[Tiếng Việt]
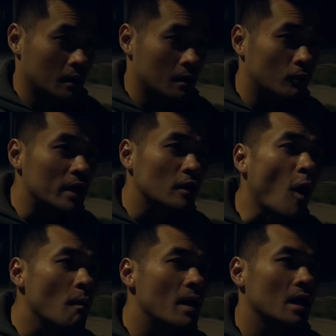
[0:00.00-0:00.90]
Bryan
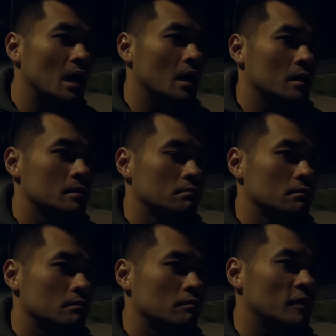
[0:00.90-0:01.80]
Kohberger
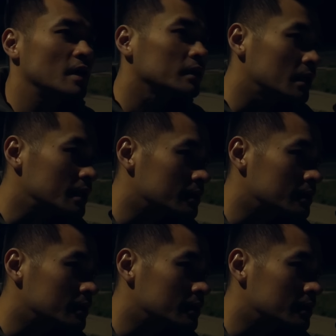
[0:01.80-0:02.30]
rất thích